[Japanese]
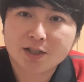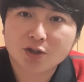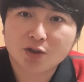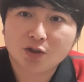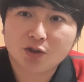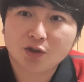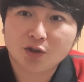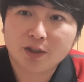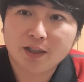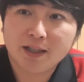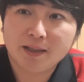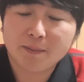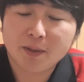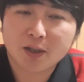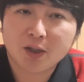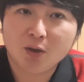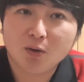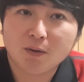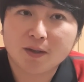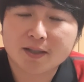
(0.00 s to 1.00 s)
ちょっとね、まあ
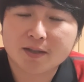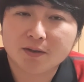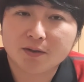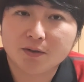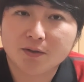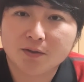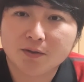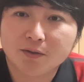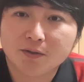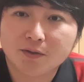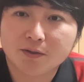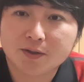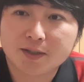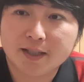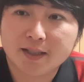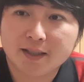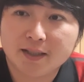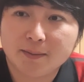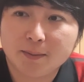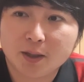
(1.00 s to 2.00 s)
今日はその
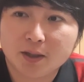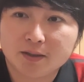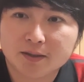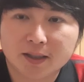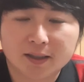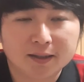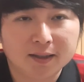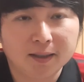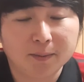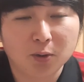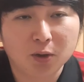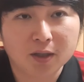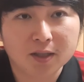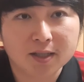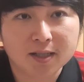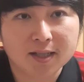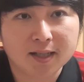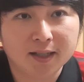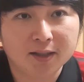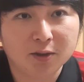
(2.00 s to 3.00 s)
センターバックだったり
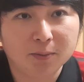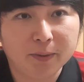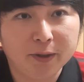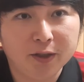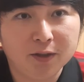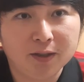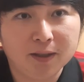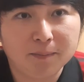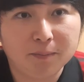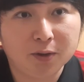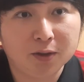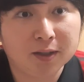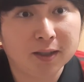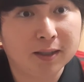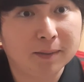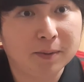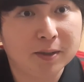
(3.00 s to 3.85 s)
ボランチからのビルドアップの縦